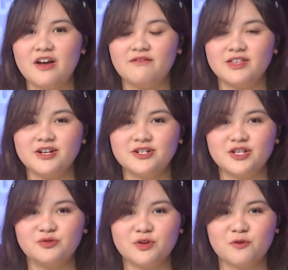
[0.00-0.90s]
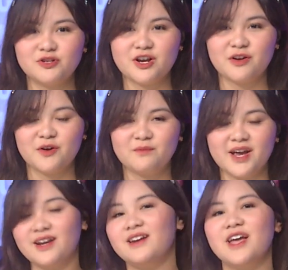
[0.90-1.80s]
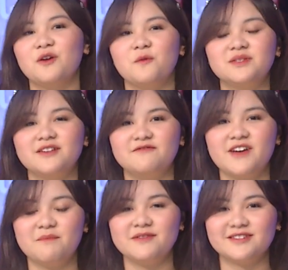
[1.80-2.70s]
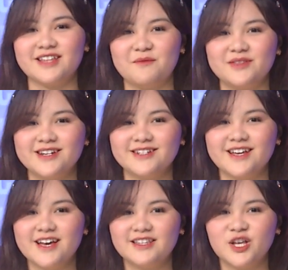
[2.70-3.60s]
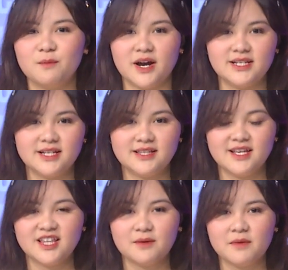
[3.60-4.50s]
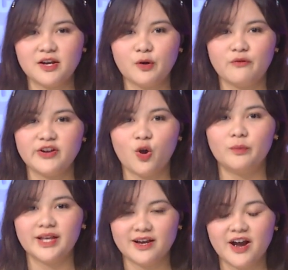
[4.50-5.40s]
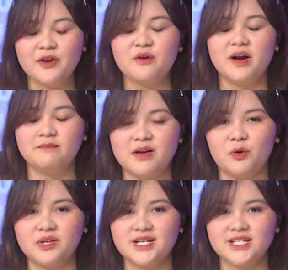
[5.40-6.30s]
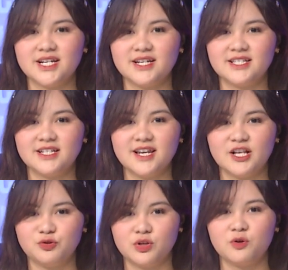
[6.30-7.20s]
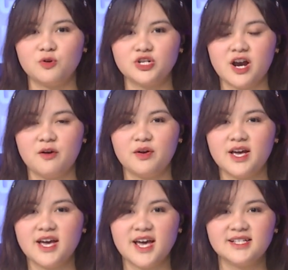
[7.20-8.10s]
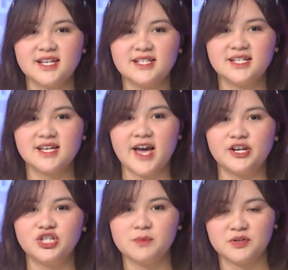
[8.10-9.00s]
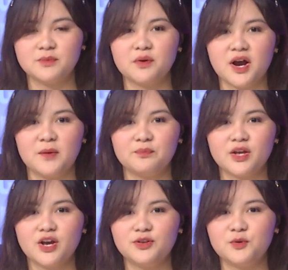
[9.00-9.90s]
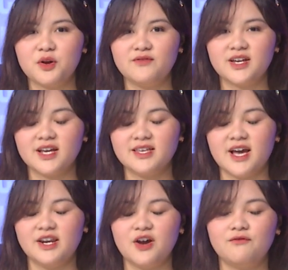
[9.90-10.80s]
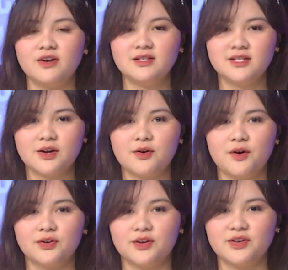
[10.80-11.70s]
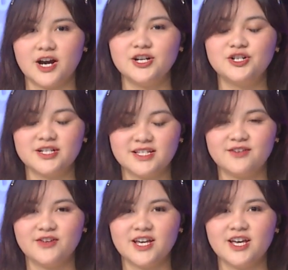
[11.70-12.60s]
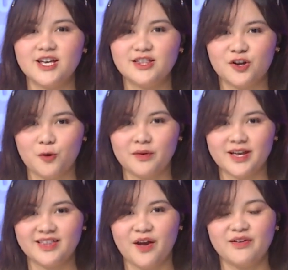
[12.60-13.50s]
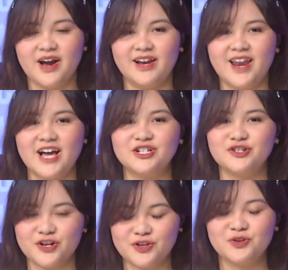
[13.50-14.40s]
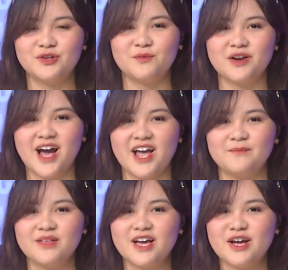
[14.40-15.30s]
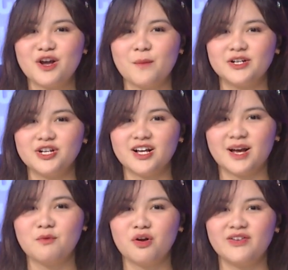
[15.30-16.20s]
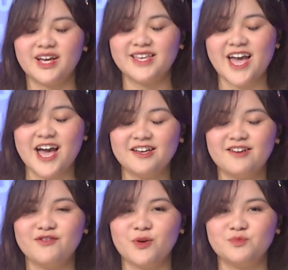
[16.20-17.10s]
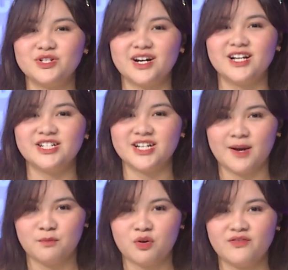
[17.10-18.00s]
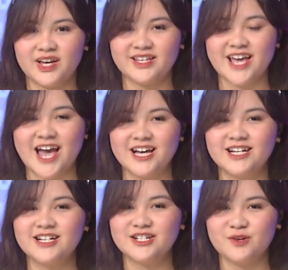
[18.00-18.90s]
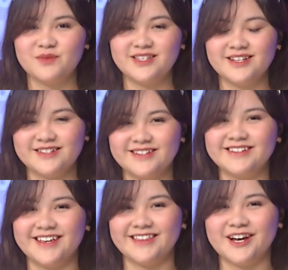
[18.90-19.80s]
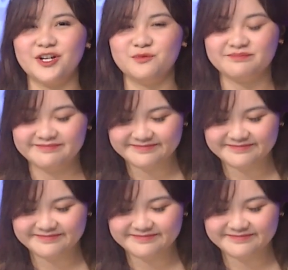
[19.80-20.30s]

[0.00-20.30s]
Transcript: Và chương trình chuyện của sau ngày hôm nay đến đây cũng xin phép được tạm dừng. Thì mọi chi tiết thắc mắc quý vị cũng có thể gửi qua mail của chương trình đó chính là chuyện của sao set@gmail.com. Những quý vị khán giả nào vẫn chưa có cơ hội theo dõi trên TV thì cũng có thể theo dõi lại trên kênh YouTube của đài. Ngọc Ánh rất là cảm ơn quý vị khán giả, hy vọng rằng là sẽ gặp được quý vị khán giả trong những chương trình kỳ tới.